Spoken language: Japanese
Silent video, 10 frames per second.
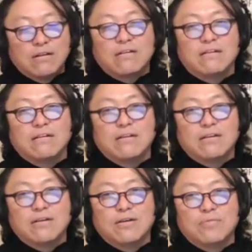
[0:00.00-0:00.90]

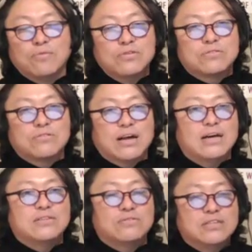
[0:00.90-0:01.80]
もっと
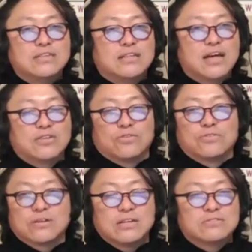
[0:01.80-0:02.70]
ライトにデートの
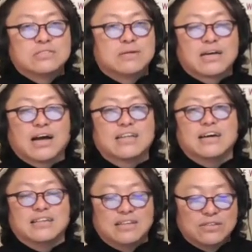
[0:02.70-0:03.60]
時に車でかけ
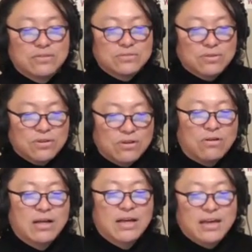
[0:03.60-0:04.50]
たいねんっていうところ
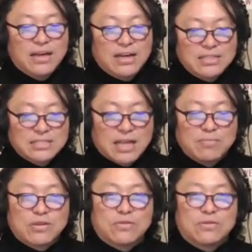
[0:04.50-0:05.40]
を、えー、杉
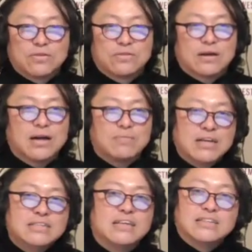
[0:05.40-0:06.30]
山清隆が、ま
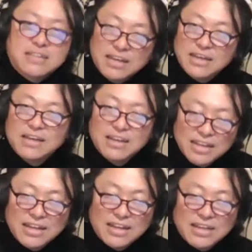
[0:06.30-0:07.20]
あ、一手にね
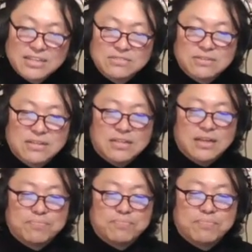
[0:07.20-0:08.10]
えー、引き受け
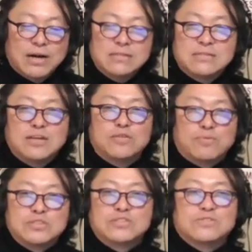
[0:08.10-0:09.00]
てて満点の
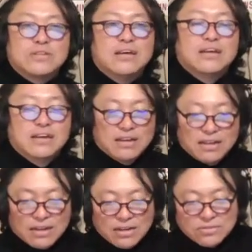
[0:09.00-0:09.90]
ポジションをね、
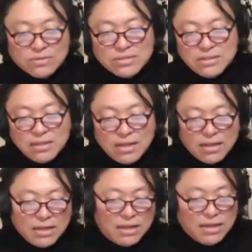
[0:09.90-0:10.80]
えー、獲得してて、
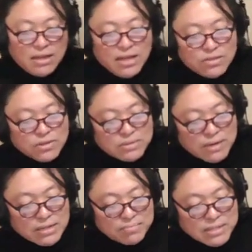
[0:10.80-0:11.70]
えー、年
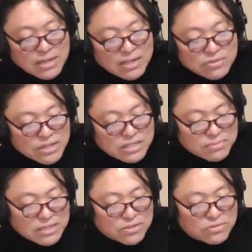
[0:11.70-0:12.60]
またまさかの
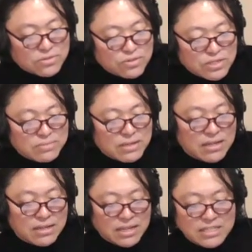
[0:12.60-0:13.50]
クリスマスソングを年ま
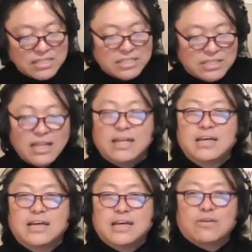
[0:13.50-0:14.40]
たぎで1位にね、
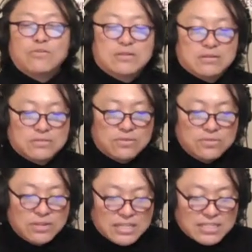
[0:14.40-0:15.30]
えー、置いているという
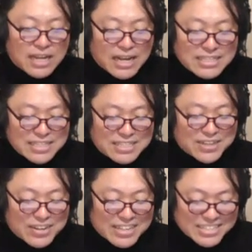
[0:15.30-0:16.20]
ような事態が発生し
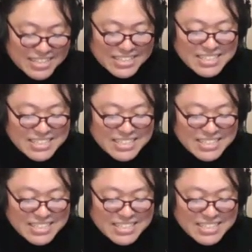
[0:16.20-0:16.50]
てるわけですね。